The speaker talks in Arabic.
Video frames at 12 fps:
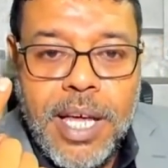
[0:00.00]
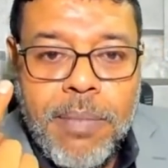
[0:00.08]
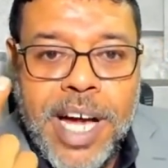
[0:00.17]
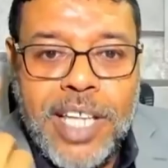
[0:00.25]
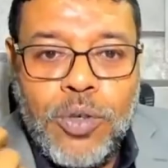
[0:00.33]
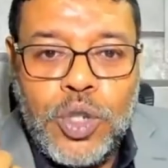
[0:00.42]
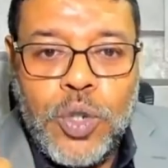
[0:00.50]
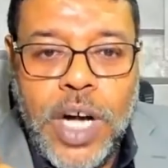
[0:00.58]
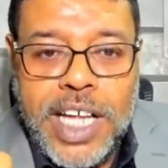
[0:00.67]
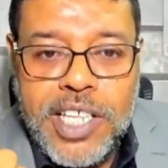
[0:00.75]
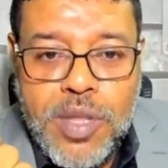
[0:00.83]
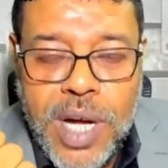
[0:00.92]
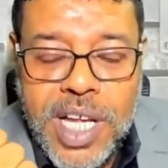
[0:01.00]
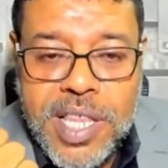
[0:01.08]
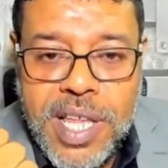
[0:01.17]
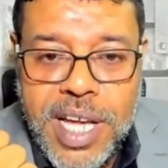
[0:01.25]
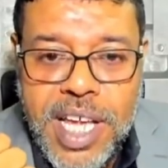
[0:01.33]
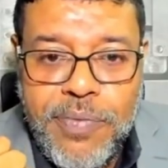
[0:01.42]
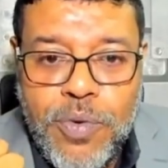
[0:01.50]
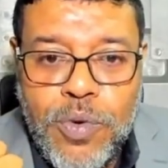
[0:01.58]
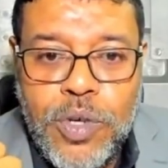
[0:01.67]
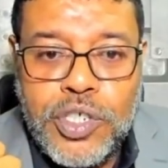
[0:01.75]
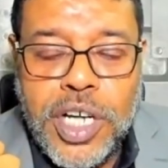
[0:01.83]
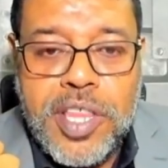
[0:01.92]
ما عندكوش حديث واحد صحيح في
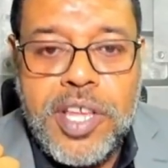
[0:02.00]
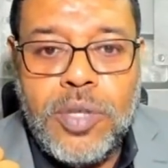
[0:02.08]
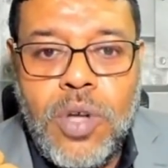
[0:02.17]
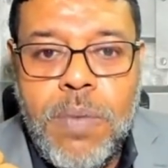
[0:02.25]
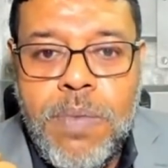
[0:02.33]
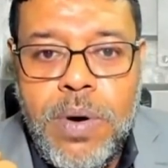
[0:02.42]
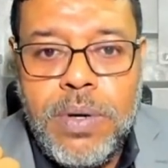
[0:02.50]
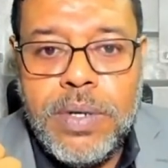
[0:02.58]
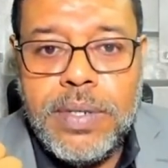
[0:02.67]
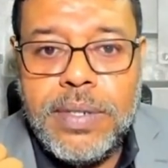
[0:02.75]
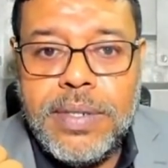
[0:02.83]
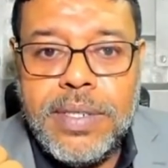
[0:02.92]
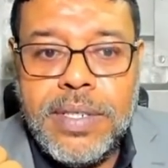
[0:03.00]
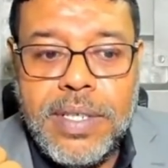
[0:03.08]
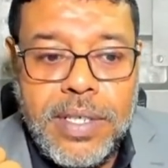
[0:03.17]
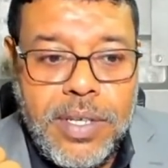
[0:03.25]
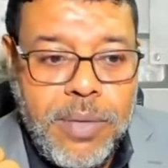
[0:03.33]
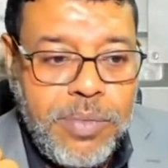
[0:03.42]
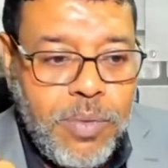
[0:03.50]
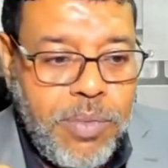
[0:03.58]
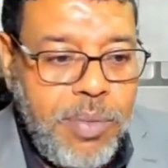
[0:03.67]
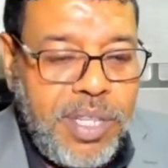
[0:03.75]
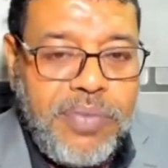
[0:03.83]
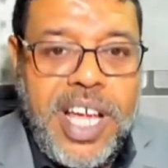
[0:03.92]
وجود شخصيه امه
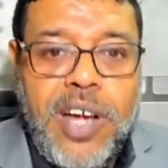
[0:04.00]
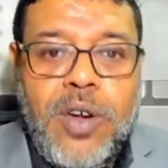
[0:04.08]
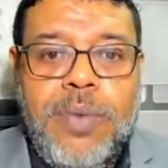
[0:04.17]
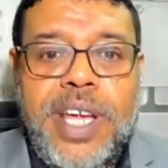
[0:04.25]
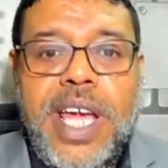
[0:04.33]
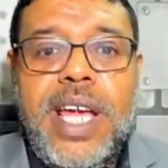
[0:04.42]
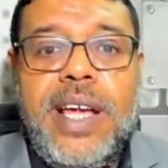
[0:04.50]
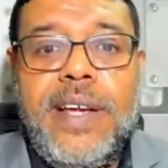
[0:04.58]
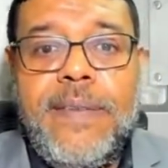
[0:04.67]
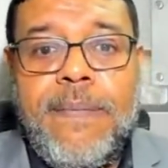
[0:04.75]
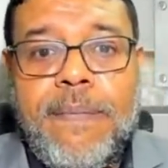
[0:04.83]
امال بتفتخروا بايه